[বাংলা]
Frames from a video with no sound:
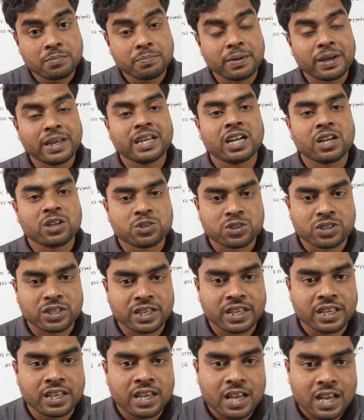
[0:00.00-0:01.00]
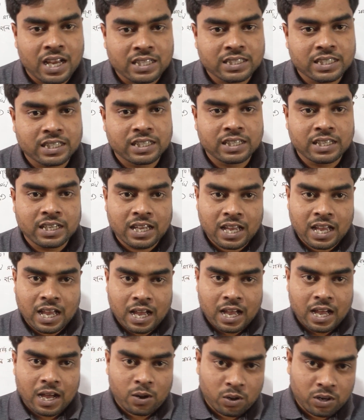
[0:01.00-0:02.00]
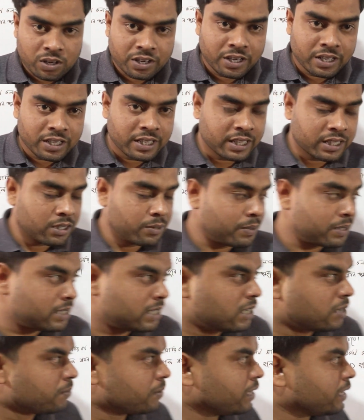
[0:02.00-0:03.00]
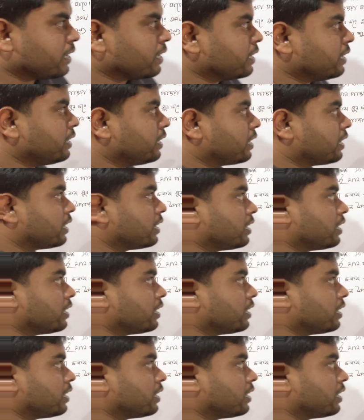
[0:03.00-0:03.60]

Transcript: মেইন আলোচনায় আজকে অলরেডি দেখতে পাচ্ছেন আমরা এখানে